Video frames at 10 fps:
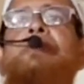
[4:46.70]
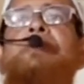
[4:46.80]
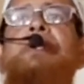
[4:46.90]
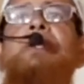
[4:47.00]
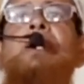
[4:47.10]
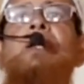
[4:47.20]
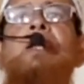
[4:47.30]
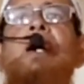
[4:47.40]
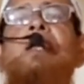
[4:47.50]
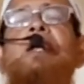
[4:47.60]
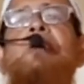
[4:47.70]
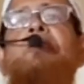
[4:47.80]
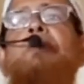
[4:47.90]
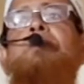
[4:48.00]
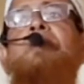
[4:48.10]
সিগনাল আল্লাহ
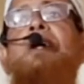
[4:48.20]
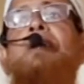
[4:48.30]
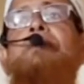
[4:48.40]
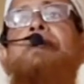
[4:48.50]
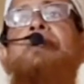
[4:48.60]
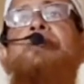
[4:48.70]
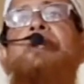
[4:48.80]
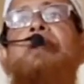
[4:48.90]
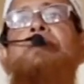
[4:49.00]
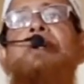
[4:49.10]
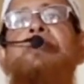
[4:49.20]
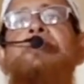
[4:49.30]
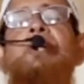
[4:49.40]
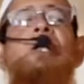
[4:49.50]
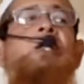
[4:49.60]
রাব্বুল আলমিনের সিলেবাস
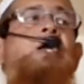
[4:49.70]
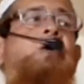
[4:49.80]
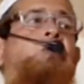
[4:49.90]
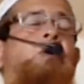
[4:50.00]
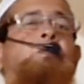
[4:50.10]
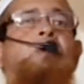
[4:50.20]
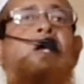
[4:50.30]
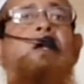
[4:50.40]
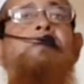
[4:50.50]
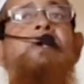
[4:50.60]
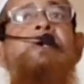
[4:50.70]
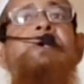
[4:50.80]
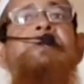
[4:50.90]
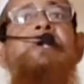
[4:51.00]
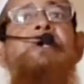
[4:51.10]
আল্লাহ রাব্বুল আলমিনের
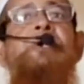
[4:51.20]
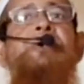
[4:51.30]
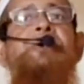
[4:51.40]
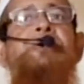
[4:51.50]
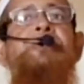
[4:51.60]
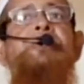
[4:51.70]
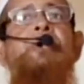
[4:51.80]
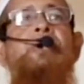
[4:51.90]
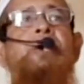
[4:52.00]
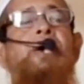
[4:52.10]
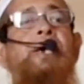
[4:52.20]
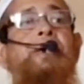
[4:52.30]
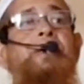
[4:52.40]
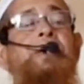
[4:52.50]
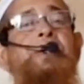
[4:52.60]
নির্দেশ এই
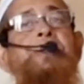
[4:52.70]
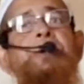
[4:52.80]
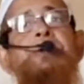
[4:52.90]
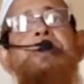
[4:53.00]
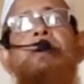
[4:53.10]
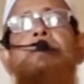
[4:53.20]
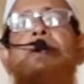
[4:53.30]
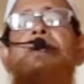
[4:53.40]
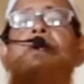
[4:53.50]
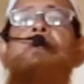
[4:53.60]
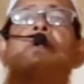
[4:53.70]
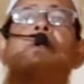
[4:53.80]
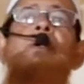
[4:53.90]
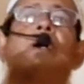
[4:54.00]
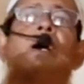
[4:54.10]
নির্দেশকে আমাকে
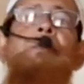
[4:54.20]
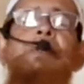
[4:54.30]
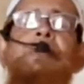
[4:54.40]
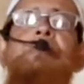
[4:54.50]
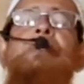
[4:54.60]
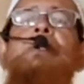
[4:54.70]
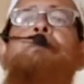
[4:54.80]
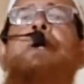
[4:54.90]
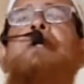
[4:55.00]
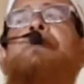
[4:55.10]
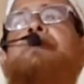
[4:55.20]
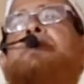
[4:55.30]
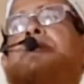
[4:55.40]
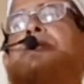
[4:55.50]
আমাদেরকে পালন করে